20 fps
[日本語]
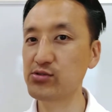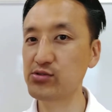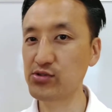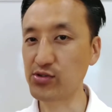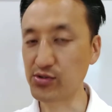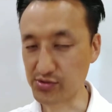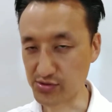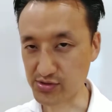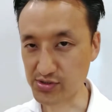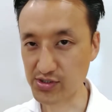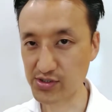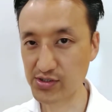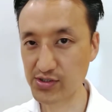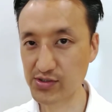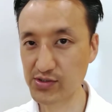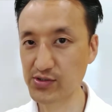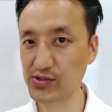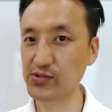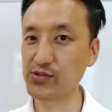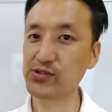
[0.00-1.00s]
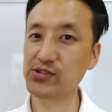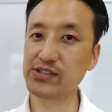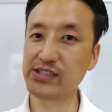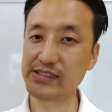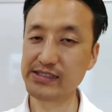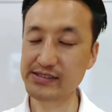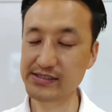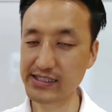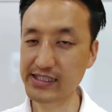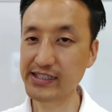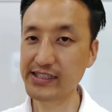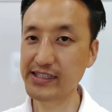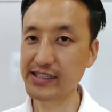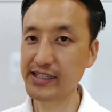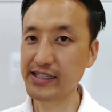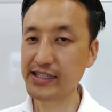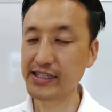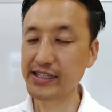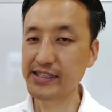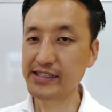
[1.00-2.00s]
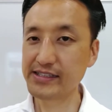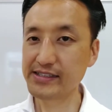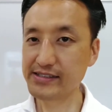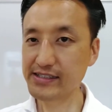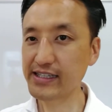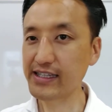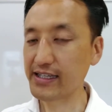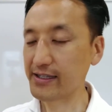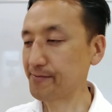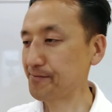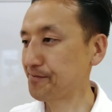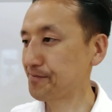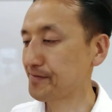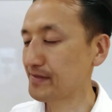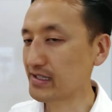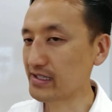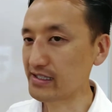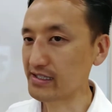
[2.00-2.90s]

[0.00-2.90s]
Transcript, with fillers: 取るということなんですね。で、